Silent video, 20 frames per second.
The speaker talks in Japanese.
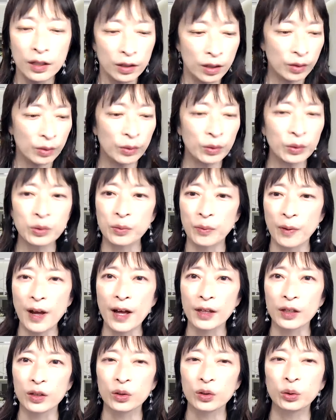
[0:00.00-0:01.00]
ていうこと
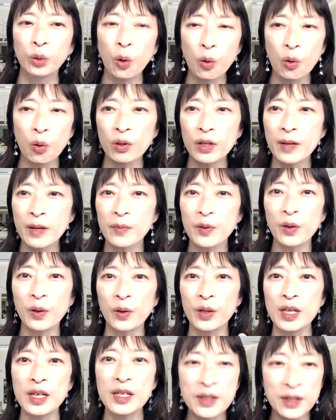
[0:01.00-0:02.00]
は、どこで
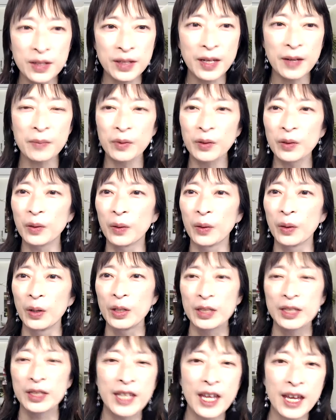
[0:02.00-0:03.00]
も、いつでも
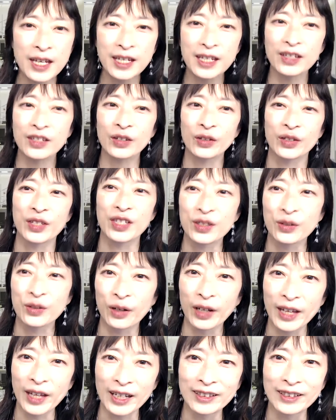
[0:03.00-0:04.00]
できるようにし
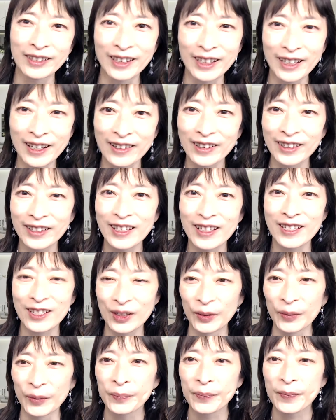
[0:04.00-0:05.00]
とかないといけないわけで
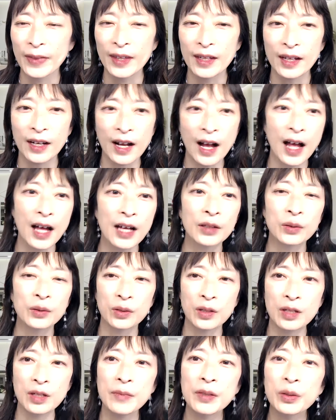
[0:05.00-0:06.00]
すよ。
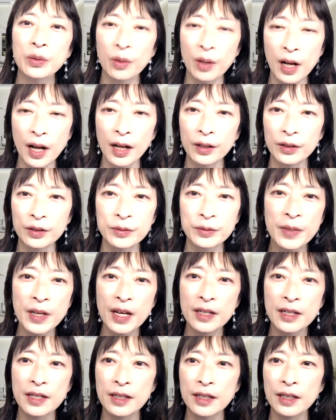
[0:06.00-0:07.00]
カードの意味とか、組
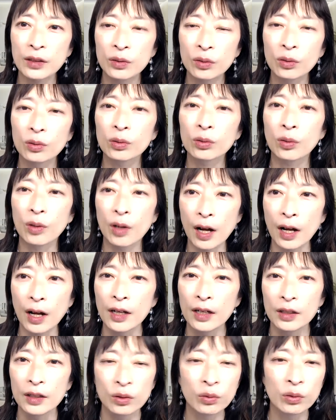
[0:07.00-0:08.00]
み合わせでどうと
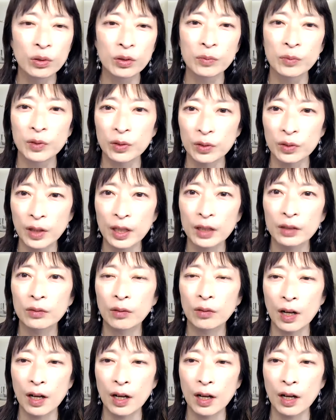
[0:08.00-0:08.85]
か、どういうものになると